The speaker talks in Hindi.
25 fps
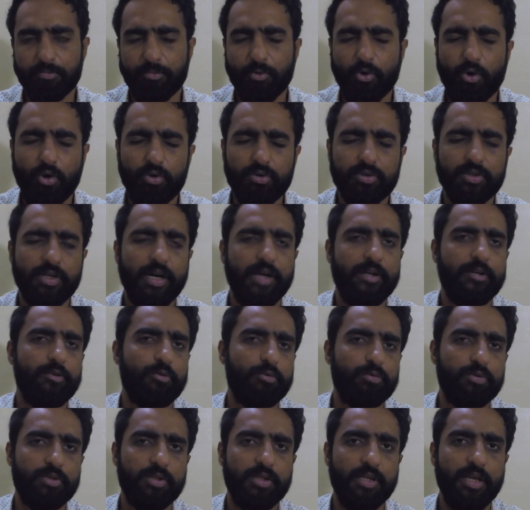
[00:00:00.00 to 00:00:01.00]
बहुत राइडें
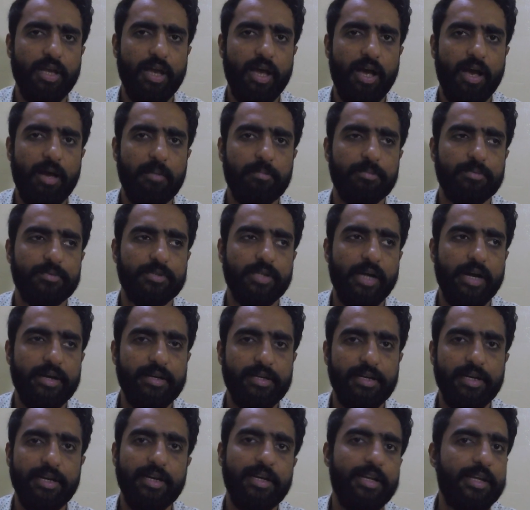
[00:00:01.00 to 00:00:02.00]
होती हैं आप
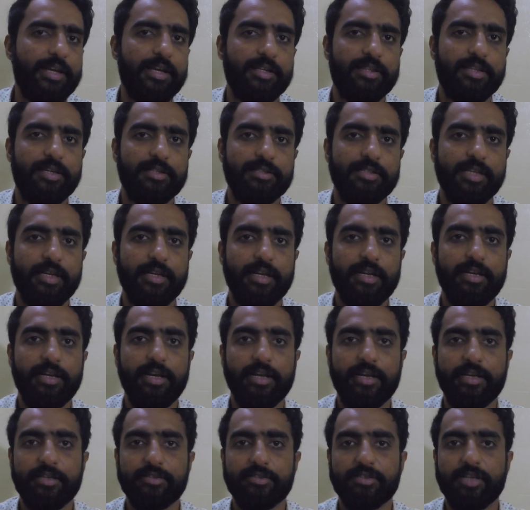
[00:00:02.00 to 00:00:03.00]
राइड ले लेके थक जाएंगे
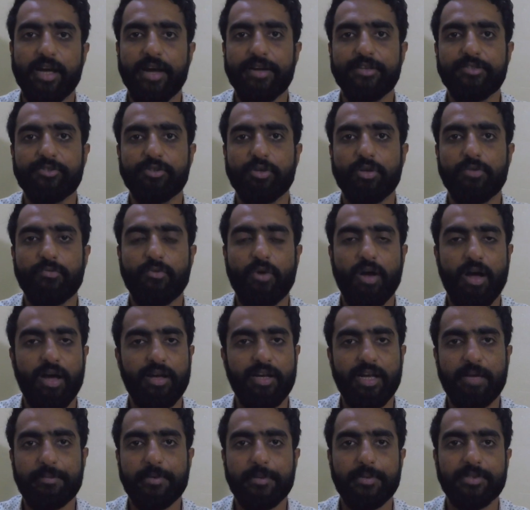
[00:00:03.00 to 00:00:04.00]
लेकिन राइड जो है वो
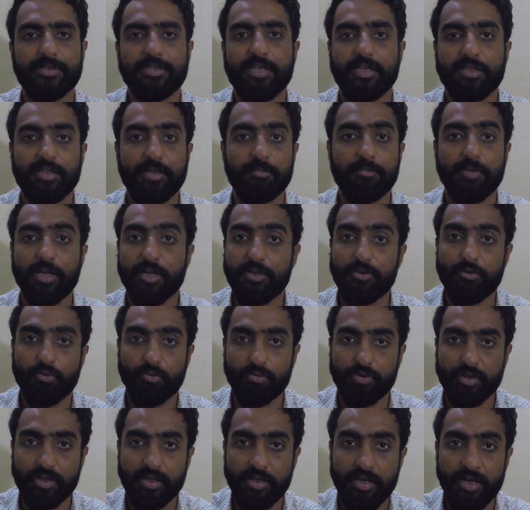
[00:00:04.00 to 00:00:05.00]
आना आपके पास ख़त्म नहीं
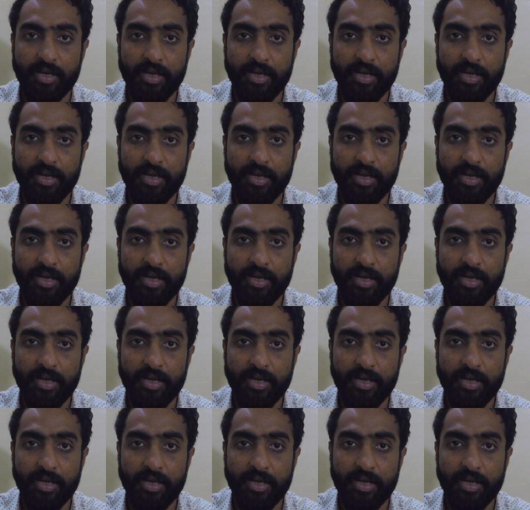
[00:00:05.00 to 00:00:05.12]
होगी